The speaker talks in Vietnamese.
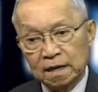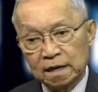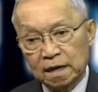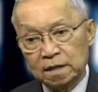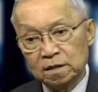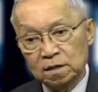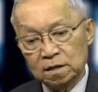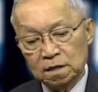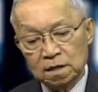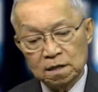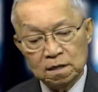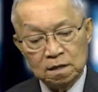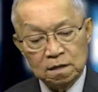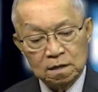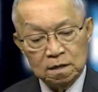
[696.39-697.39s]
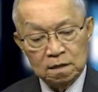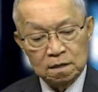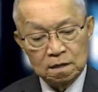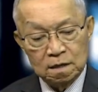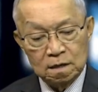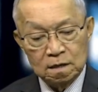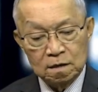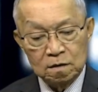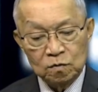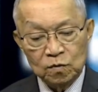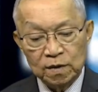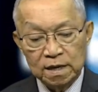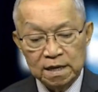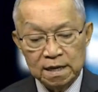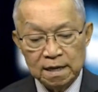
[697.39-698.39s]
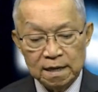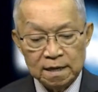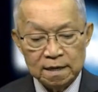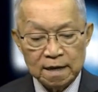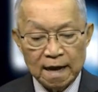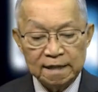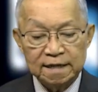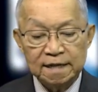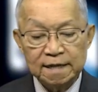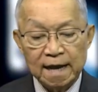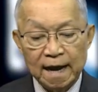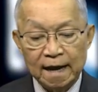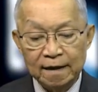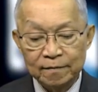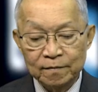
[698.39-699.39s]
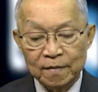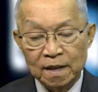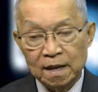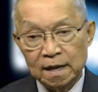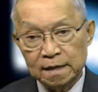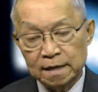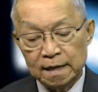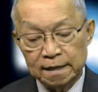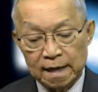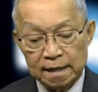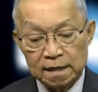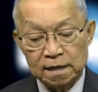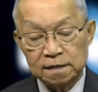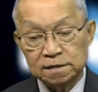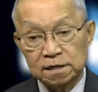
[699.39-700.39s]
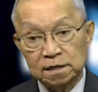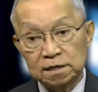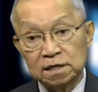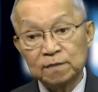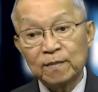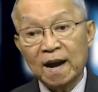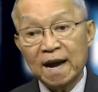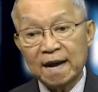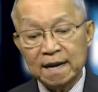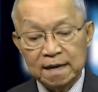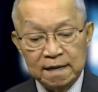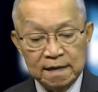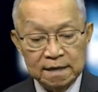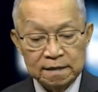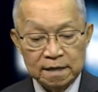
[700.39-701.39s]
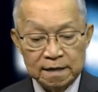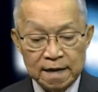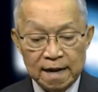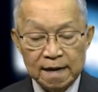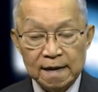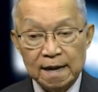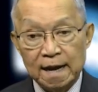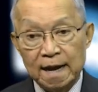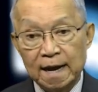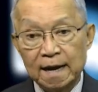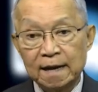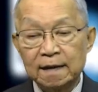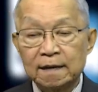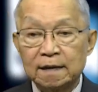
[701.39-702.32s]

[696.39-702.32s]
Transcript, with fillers: Kính thưa quý khán thính giả, đề tài thời sự thứ ba tới đây là